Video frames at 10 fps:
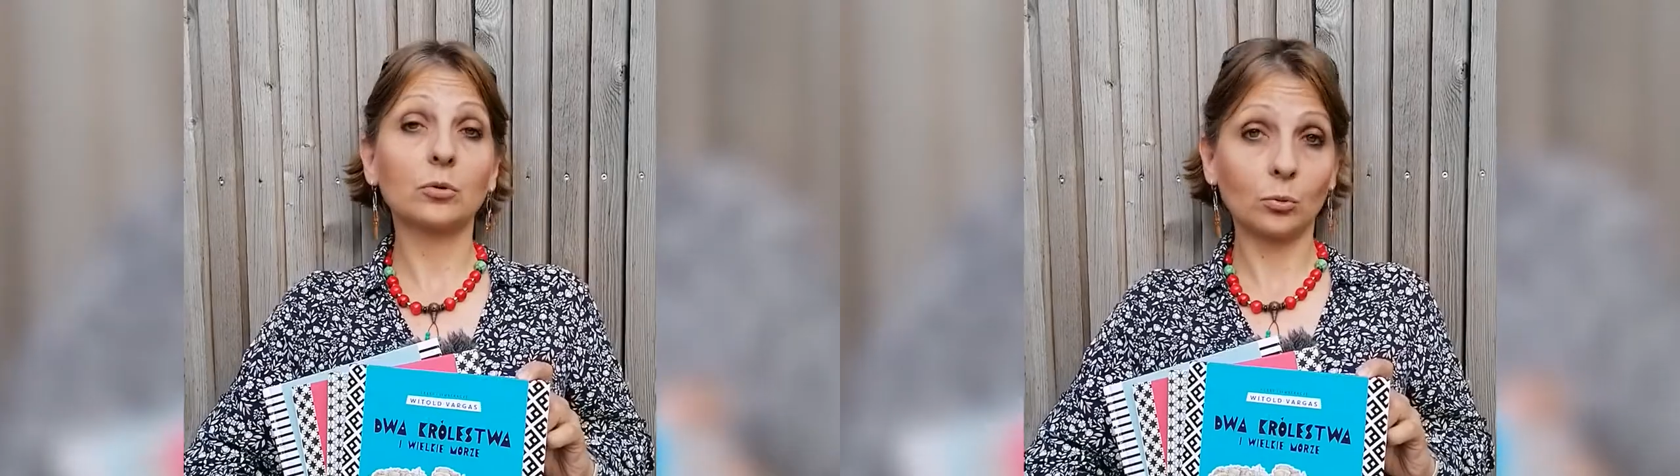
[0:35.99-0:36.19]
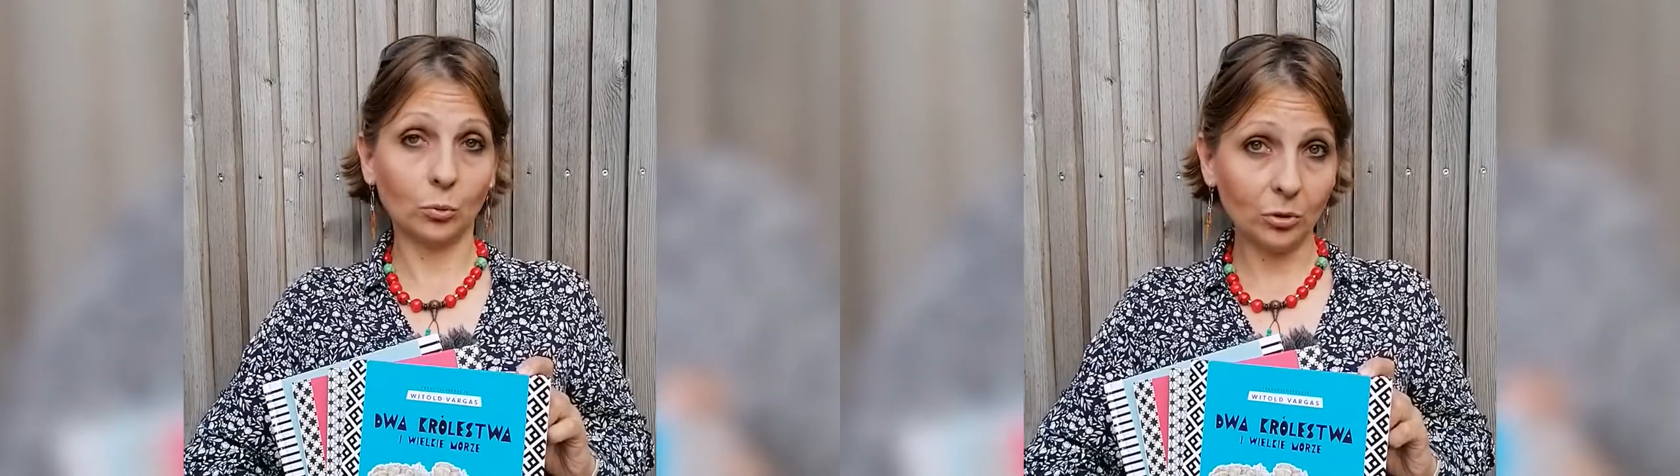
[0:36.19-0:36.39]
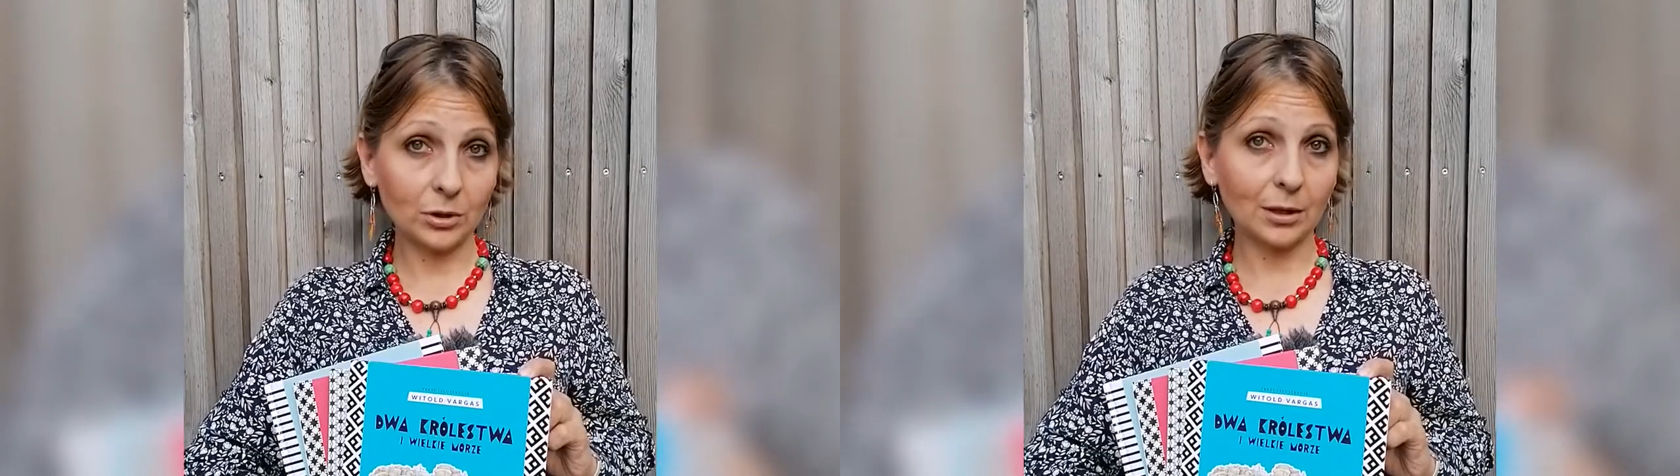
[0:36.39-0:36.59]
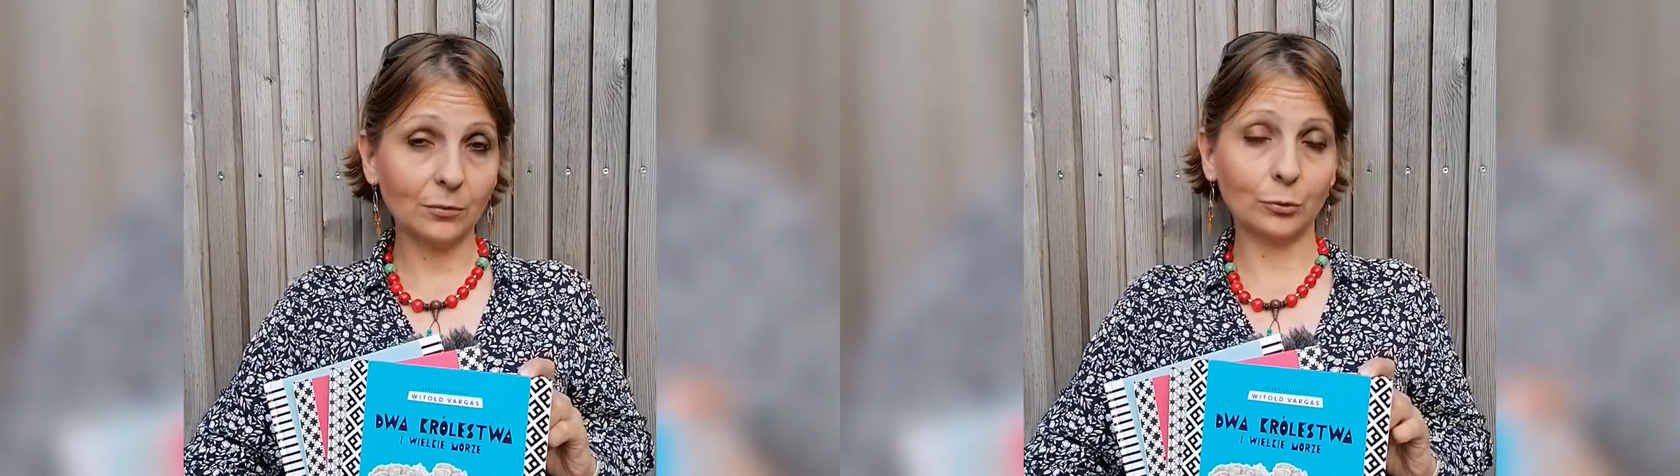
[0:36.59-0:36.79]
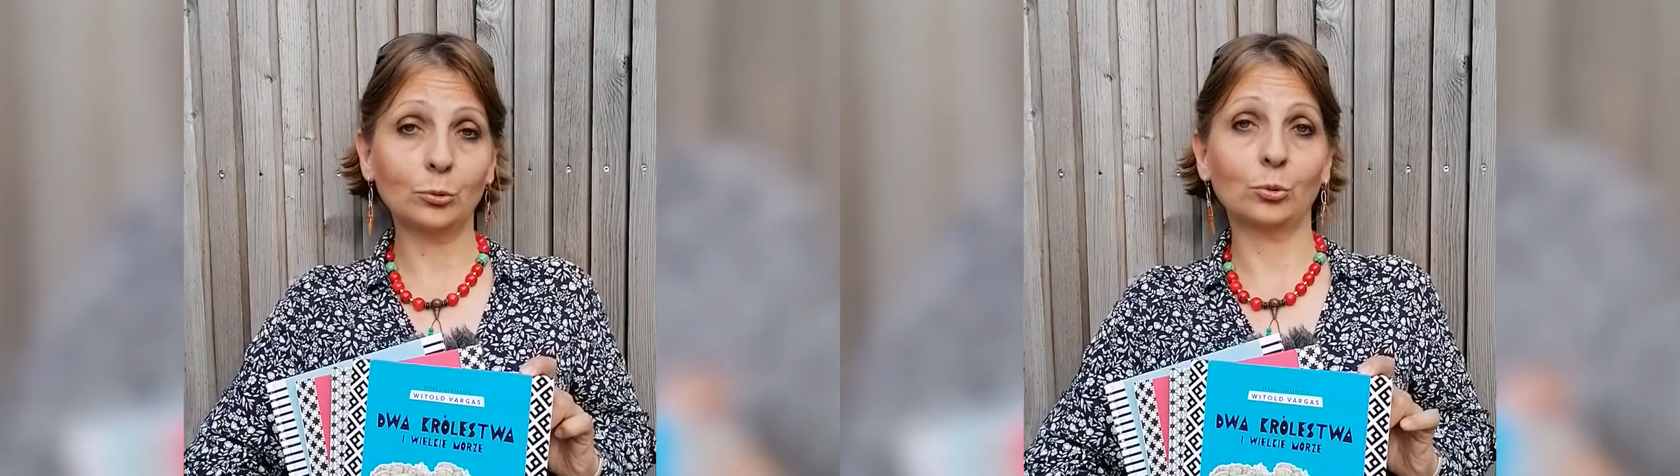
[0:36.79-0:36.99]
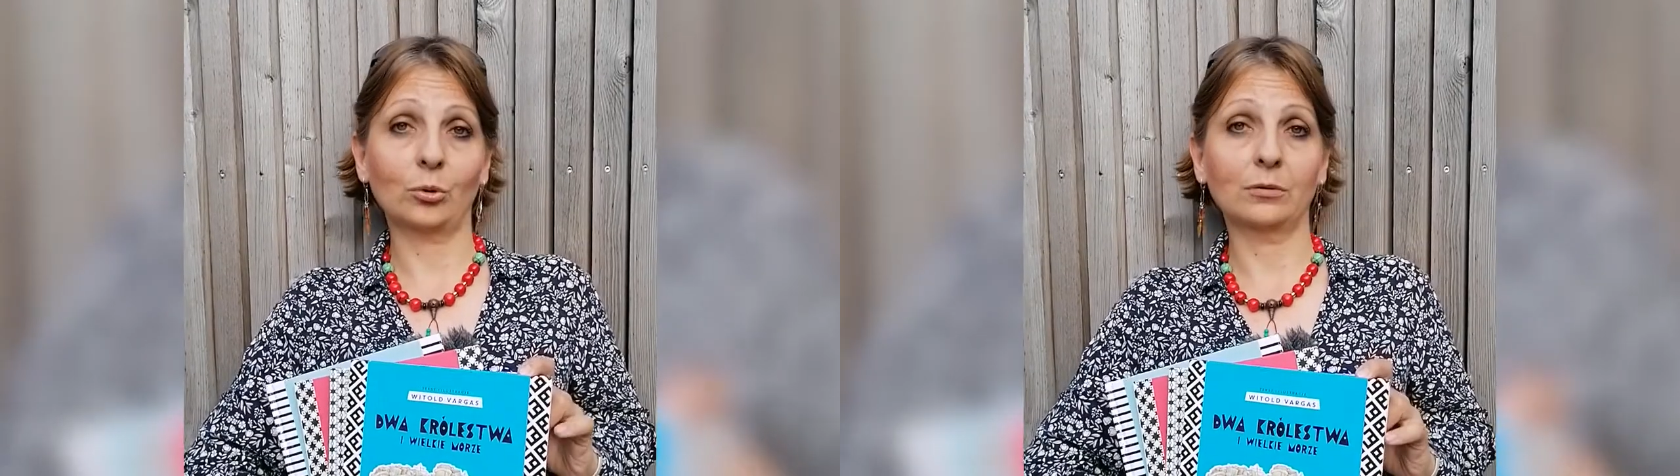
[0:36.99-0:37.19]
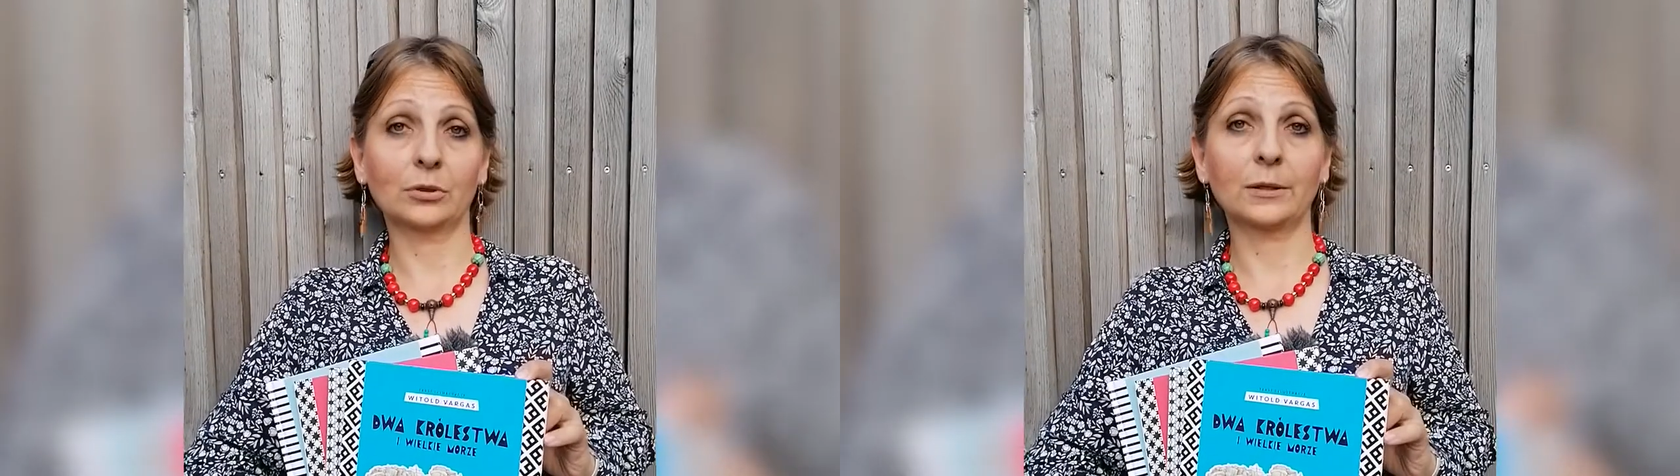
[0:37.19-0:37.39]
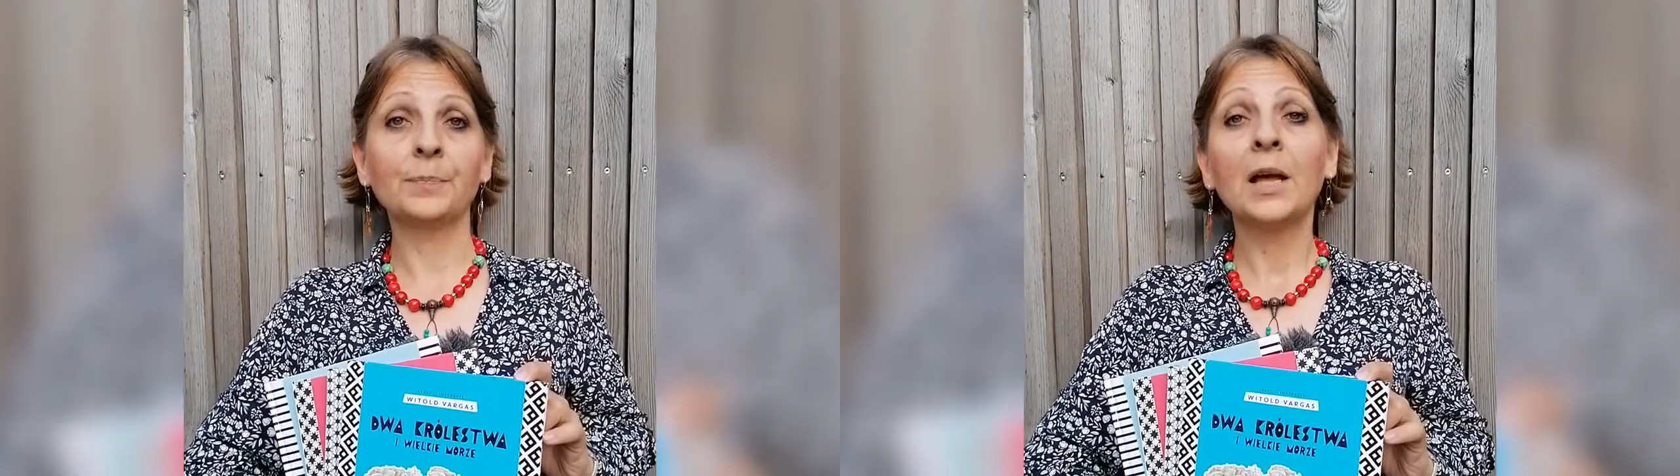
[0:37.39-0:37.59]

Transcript: z urodzenia dwukulturowych.